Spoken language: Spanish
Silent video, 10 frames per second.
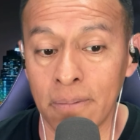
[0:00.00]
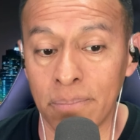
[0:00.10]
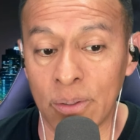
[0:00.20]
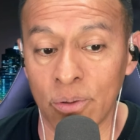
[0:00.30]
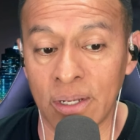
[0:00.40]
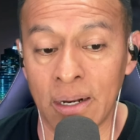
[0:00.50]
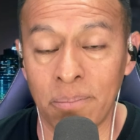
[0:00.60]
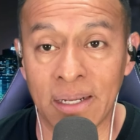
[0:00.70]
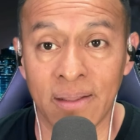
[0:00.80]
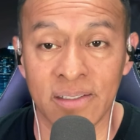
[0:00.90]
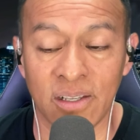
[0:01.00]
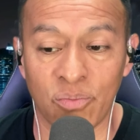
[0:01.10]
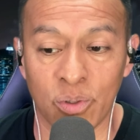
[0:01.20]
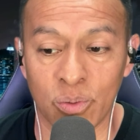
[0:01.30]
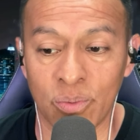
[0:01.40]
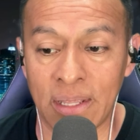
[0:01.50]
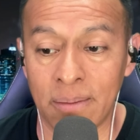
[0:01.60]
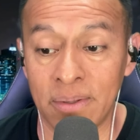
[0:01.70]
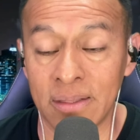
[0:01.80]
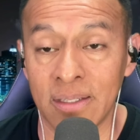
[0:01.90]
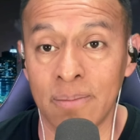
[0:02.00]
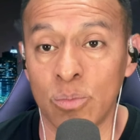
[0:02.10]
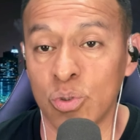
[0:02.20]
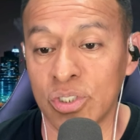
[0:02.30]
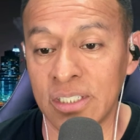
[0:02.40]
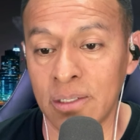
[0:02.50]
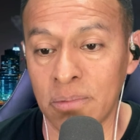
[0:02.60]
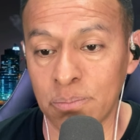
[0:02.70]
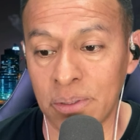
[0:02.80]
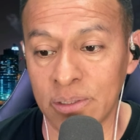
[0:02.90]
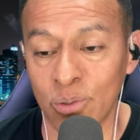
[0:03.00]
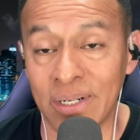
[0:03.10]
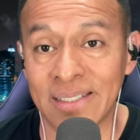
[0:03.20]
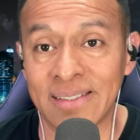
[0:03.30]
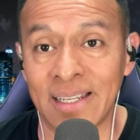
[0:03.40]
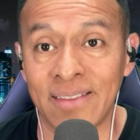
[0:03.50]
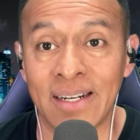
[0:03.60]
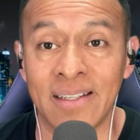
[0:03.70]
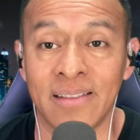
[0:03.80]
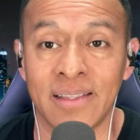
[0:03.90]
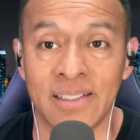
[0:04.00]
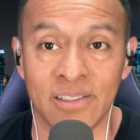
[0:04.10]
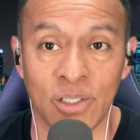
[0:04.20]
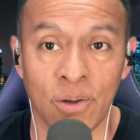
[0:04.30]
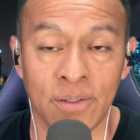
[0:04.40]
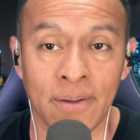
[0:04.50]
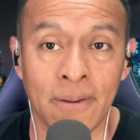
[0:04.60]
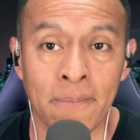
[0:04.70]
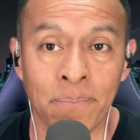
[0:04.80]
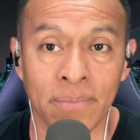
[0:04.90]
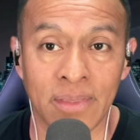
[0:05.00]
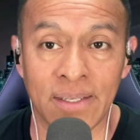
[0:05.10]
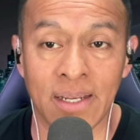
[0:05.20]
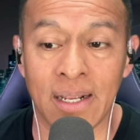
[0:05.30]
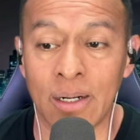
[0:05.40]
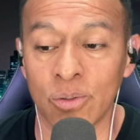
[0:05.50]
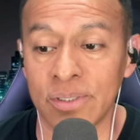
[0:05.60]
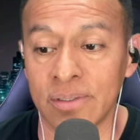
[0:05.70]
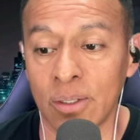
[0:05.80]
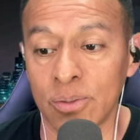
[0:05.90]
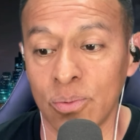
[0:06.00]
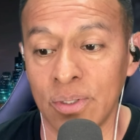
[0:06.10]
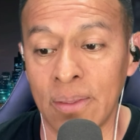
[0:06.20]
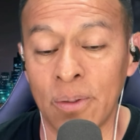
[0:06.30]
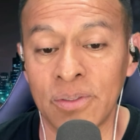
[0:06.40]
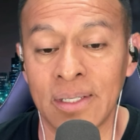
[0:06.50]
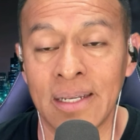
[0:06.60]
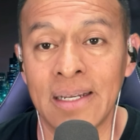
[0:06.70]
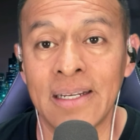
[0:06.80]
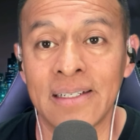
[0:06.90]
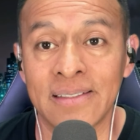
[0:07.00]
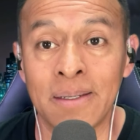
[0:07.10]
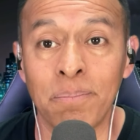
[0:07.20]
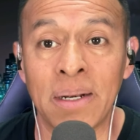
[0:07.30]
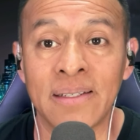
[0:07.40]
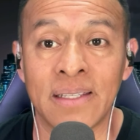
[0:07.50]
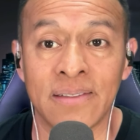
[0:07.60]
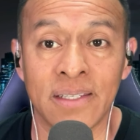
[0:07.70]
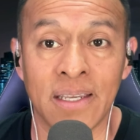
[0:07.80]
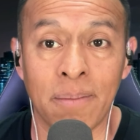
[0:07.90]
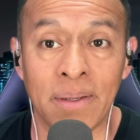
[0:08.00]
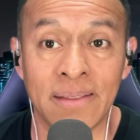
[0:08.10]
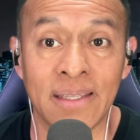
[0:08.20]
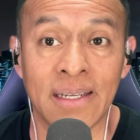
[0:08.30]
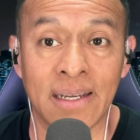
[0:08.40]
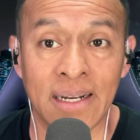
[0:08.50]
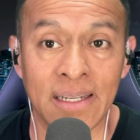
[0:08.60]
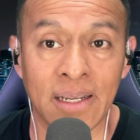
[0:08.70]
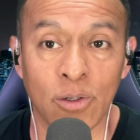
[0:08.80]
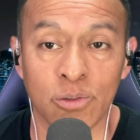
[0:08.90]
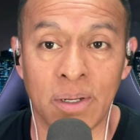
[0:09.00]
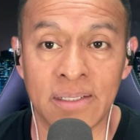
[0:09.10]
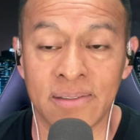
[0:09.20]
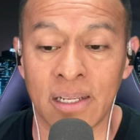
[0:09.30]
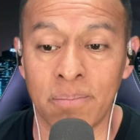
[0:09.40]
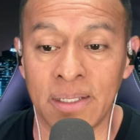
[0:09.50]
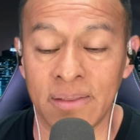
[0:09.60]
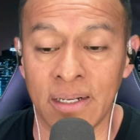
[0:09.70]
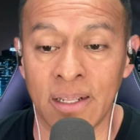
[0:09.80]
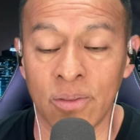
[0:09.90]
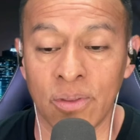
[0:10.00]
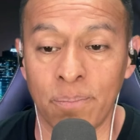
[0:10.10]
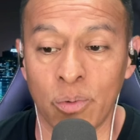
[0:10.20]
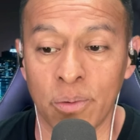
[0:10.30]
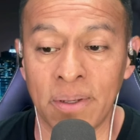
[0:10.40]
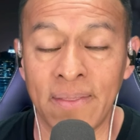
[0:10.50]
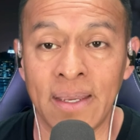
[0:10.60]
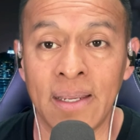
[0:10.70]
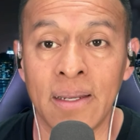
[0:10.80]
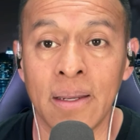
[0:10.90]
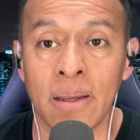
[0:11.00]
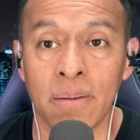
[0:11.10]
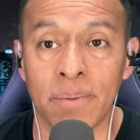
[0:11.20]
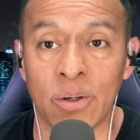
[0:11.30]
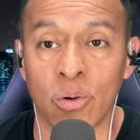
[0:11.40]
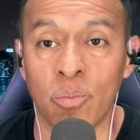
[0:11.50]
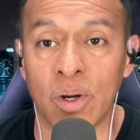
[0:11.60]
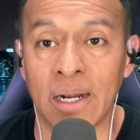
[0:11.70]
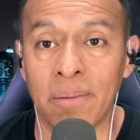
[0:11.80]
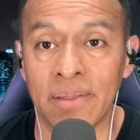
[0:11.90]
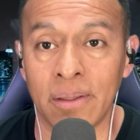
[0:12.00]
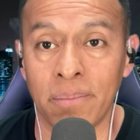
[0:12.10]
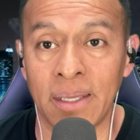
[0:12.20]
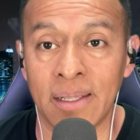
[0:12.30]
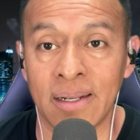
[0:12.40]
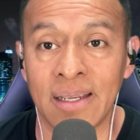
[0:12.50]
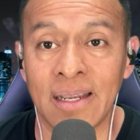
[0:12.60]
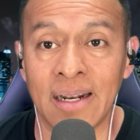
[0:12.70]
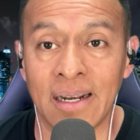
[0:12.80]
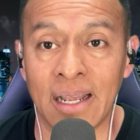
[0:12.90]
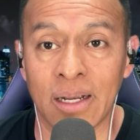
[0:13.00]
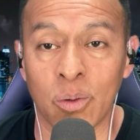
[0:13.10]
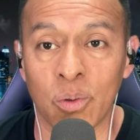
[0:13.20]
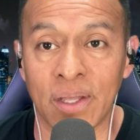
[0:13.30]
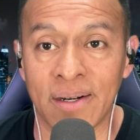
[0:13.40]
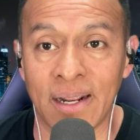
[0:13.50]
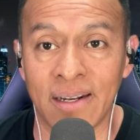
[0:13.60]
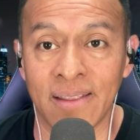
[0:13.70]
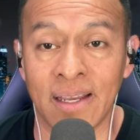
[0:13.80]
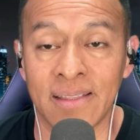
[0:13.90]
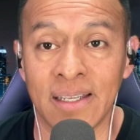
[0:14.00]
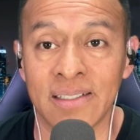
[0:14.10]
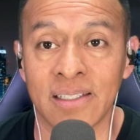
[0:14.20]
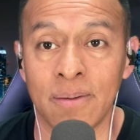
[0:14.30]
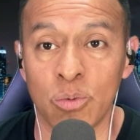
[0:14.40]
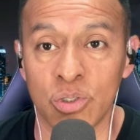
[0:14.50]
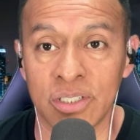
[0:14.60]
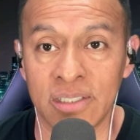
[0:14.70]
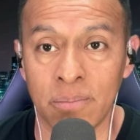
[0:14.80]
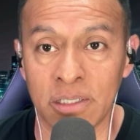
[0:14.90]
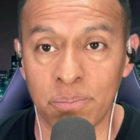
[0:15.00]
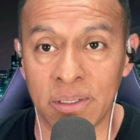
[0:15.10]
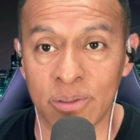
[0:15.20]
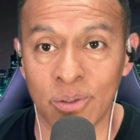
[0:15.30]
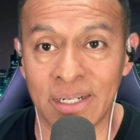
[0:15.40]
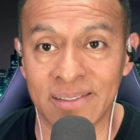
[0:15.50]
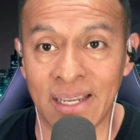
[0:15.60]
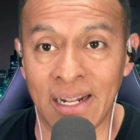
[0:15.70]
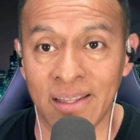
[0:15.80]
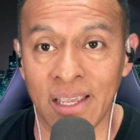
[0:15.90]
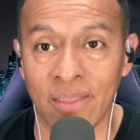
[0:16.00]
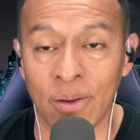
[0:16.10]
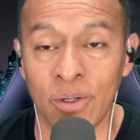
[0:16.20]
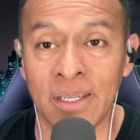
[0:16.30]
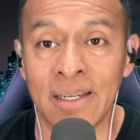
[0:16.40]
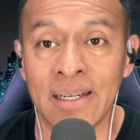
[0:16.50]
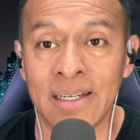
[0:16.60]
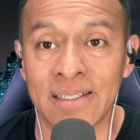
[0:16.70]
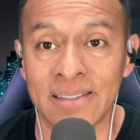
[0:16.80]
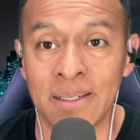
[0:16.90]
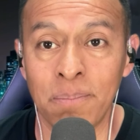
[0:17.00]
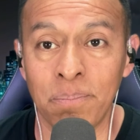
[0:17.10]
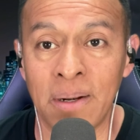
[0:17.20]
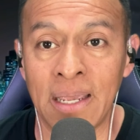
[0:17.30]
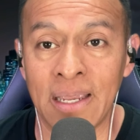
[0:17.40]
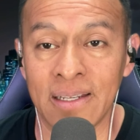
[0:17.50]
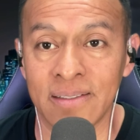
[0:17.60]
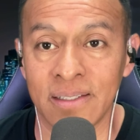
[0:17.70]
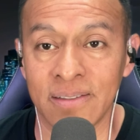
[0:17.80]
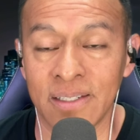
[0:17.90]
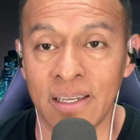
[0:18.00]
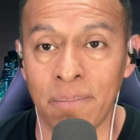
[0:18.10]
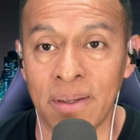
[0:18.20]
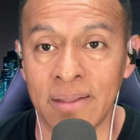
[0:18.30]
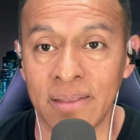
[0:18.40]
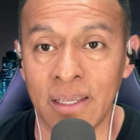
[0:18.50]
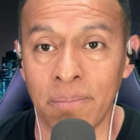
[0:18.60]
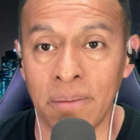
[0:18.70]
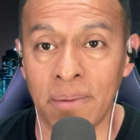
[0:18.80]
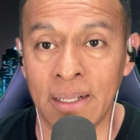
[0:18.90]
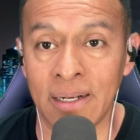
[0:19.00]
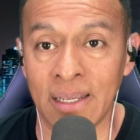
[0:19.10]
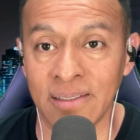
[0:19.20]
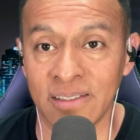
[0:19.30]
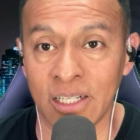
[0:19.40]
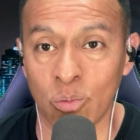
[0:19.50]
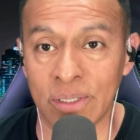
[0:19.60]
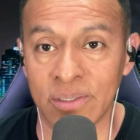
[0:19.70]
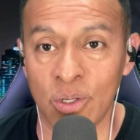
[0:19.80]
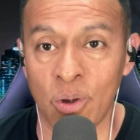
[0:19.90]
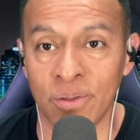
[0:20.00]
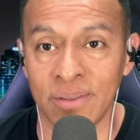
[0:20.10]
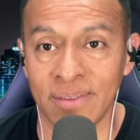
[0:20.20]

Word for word: pero créanme que desafortunadamente muchísimas personas tienen la intención de llegar a los Estados Unidos, simple y sencillamente creen que los van a estar manteniendo de por vida, pero como acaban de ver, la cruda realidad es que muchísimas personas al día de hoy simple y sencillamente viven en situación